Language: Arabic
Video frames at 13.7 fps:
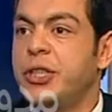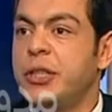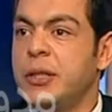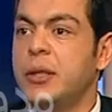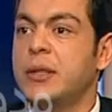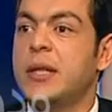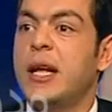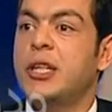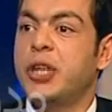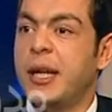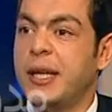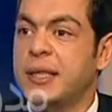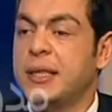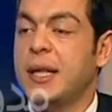ماشين زي
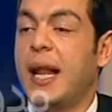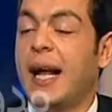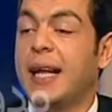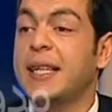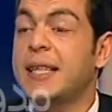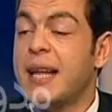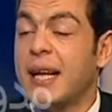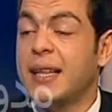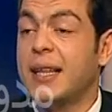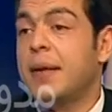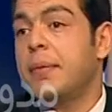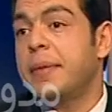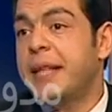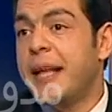الجيلكس حاجات كتيره
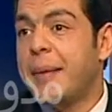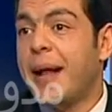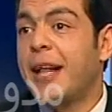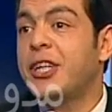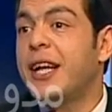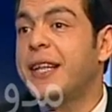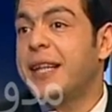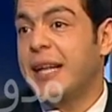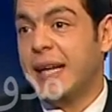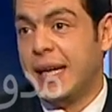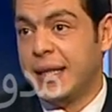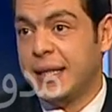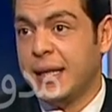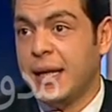جدا بتعمل على شد
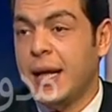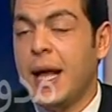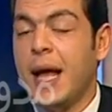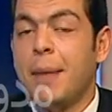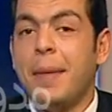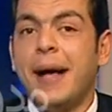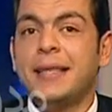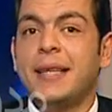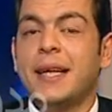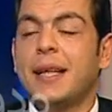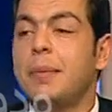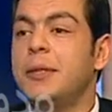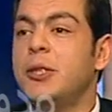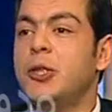الجلد مع
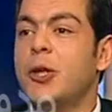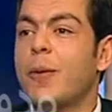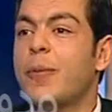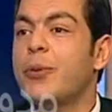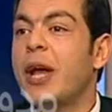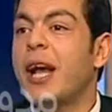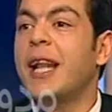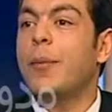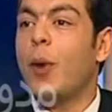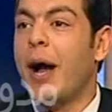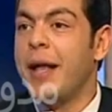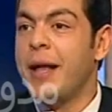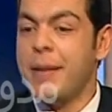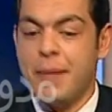استخدام ميزو ثيربي بشكل
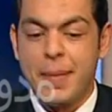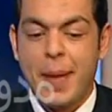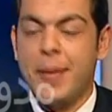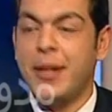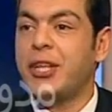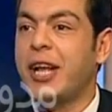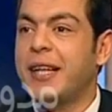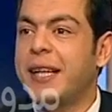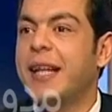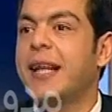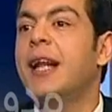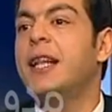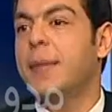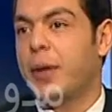معين بيعمل عمليه شد
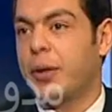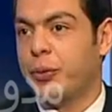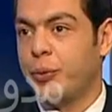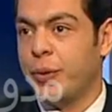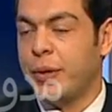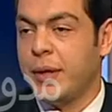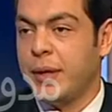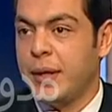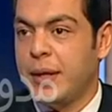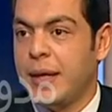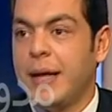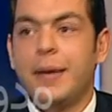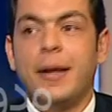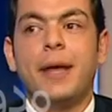الجلد برضه
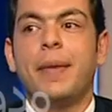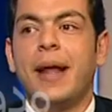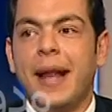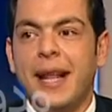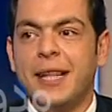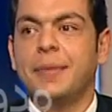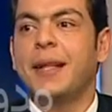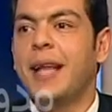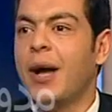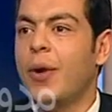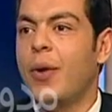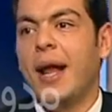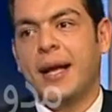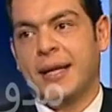يبقى لازم
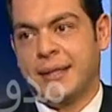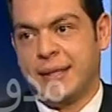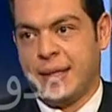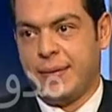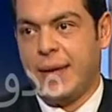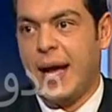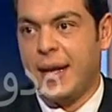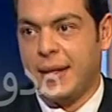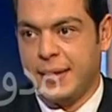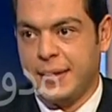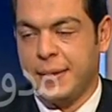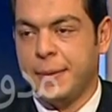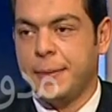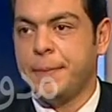تدخل اجهزه في الحاله دي
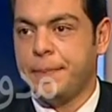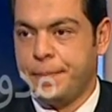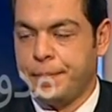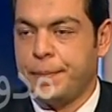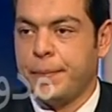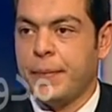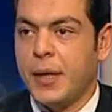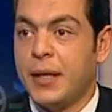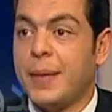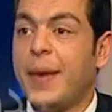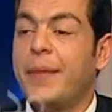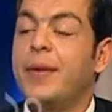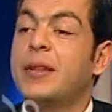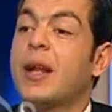كويس قوي
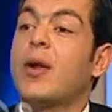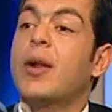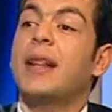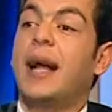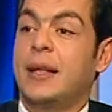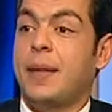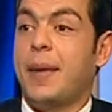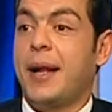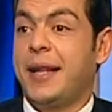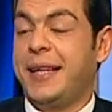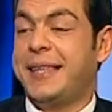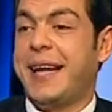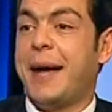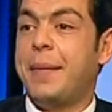طبعا في ترهلات عن طبعا
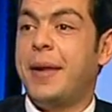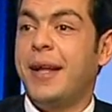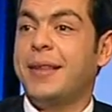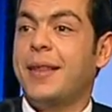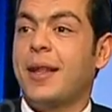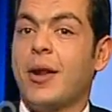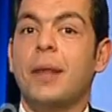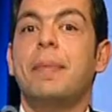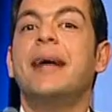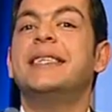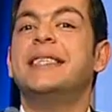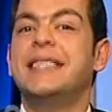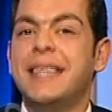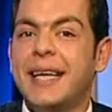نتيجه العمليه الترهلات
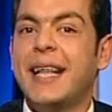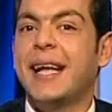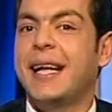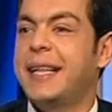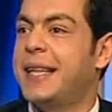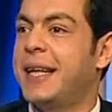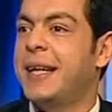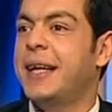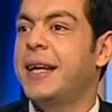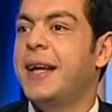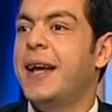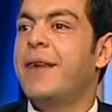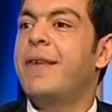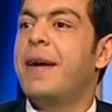آه. بقت زياده جدا
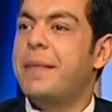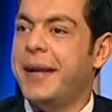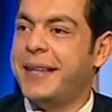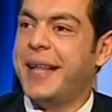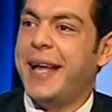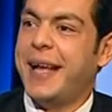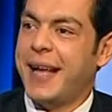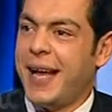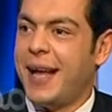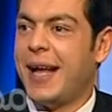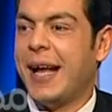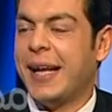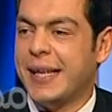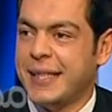طبيعي
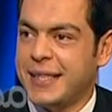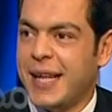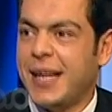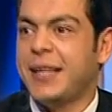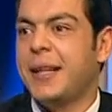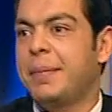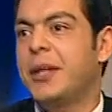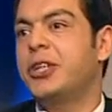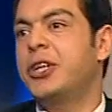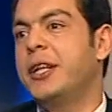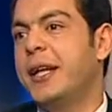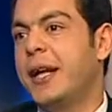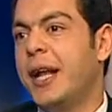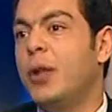فمحتاجه اجهزه تبدا
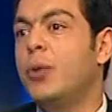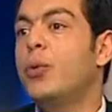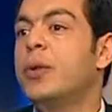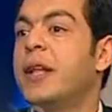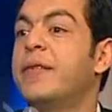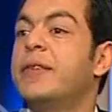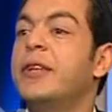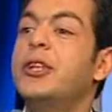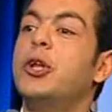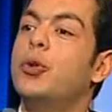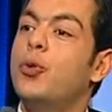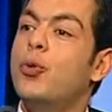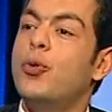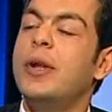تشد الجلد
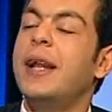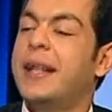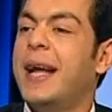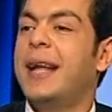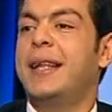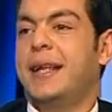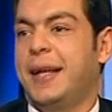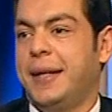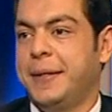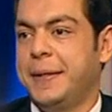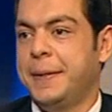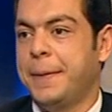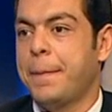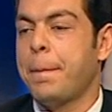وتفتيت الدهون اللي تحت
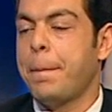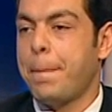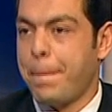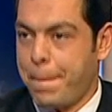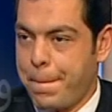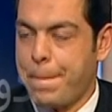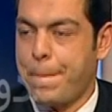الجلد كويس